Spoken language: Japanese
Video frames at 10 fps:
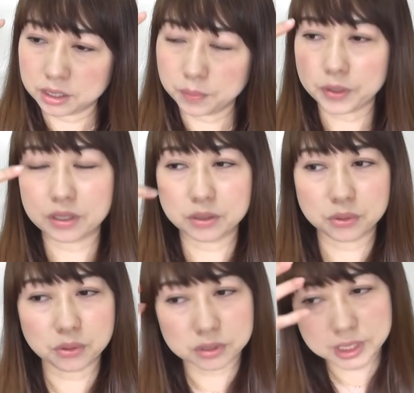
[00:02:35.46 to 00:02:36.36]
やっぱり
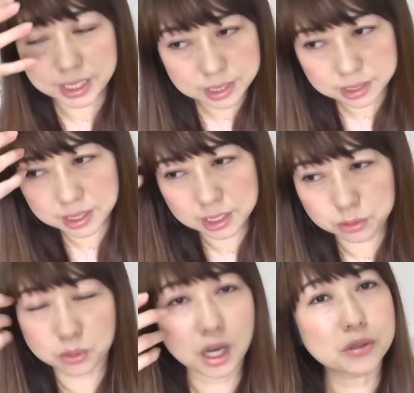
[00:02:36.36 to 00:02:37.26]
最近ね
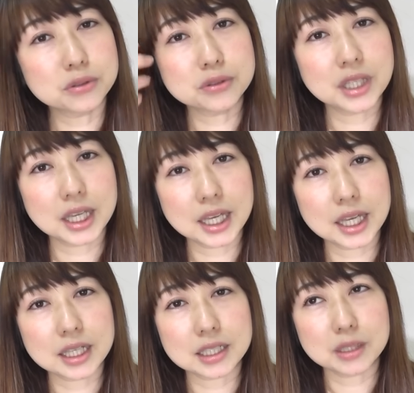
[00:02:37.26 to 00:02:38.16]
ちょっと花粉
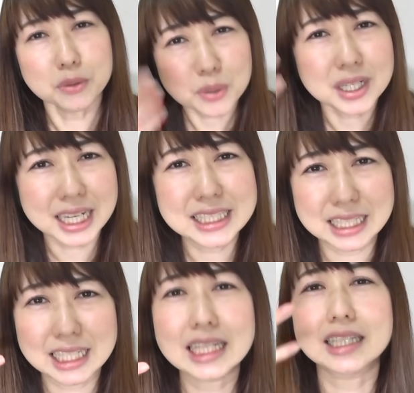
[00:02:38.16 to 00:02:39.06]
で本当は描い
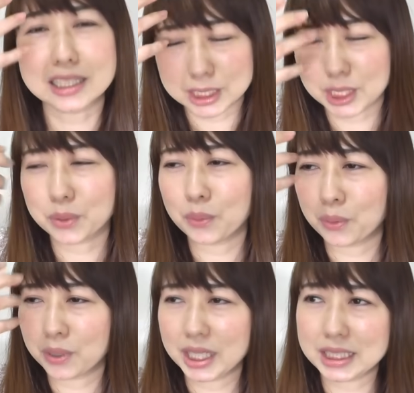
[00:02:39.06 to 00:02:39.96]
ちゃいけないんですけ
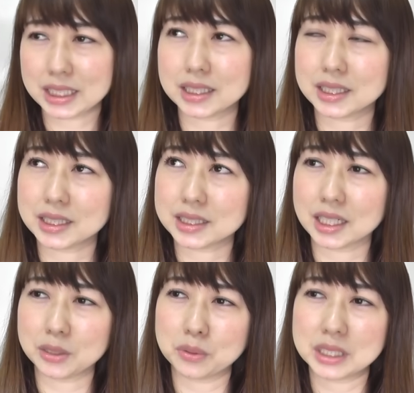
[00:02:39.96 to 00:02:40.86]
ど描いちゃった
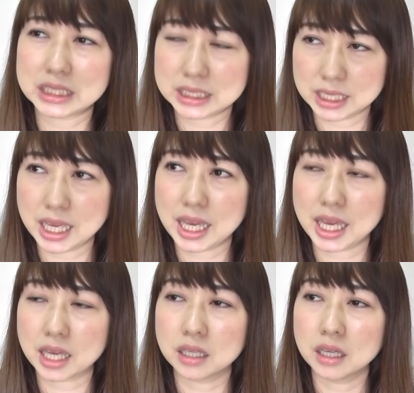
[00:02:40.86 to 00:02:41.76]
りとかし
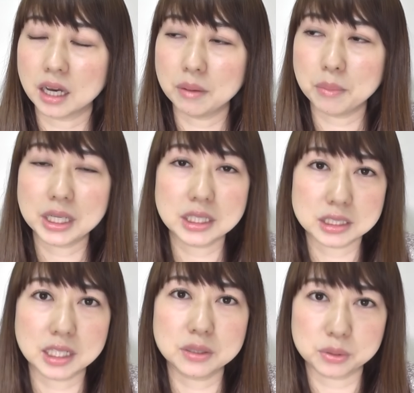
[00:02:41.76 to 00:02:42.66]
てあんまり
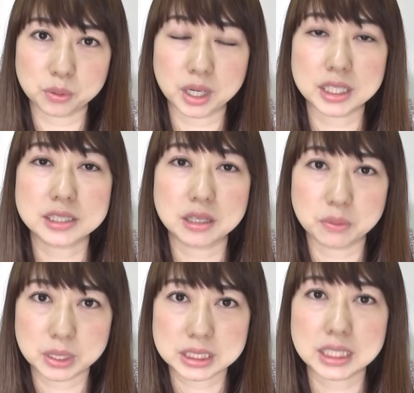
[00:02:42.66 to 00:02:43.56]
ちゃんと改
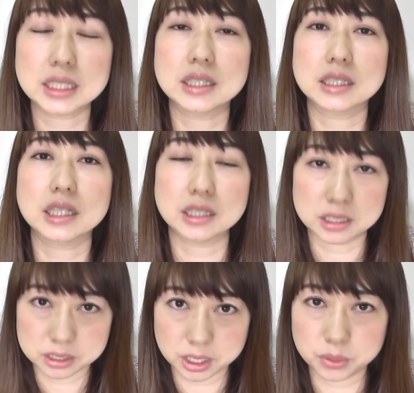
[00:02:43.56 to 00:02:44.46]
善はされてないんで
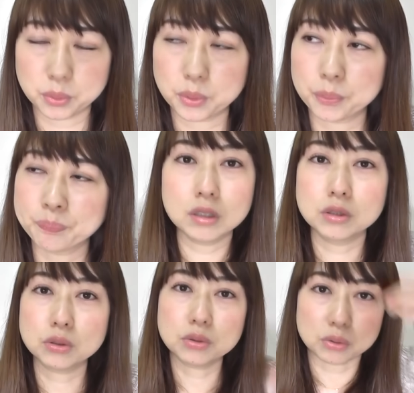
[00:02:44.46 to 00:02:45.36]
すけど、
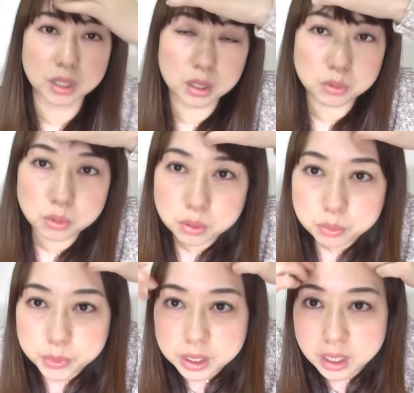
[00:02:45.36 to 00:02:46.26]
ちょっとね
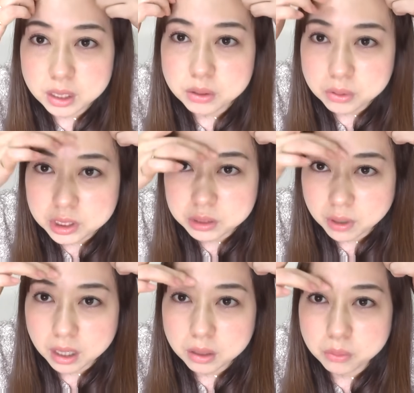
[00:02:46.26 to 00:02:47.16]
眉間の
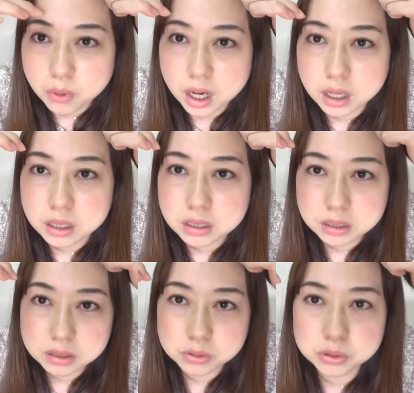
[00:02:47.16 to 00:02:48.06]
シワは
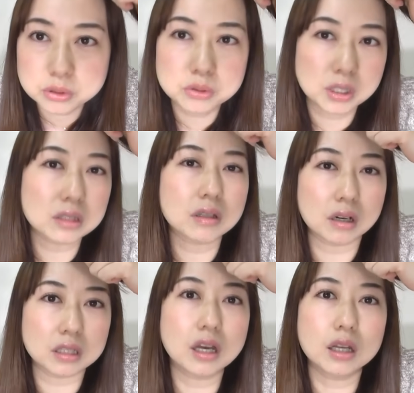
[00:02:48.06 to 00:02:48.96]
薄くなった
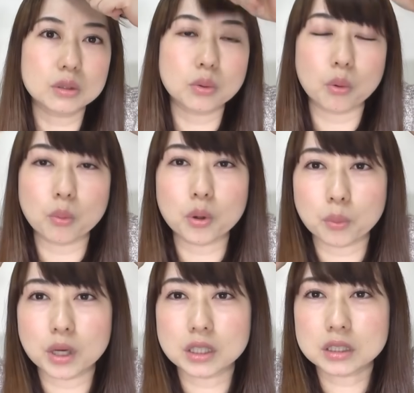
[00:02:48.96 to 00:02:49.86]
かなと思い
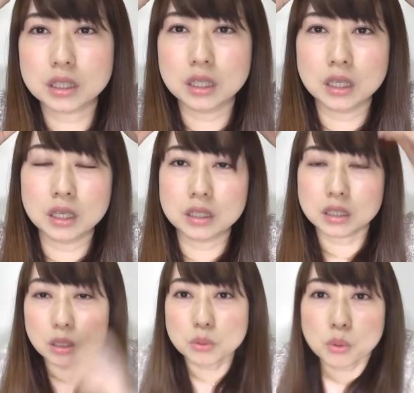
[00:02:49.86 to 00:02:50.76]
ます。で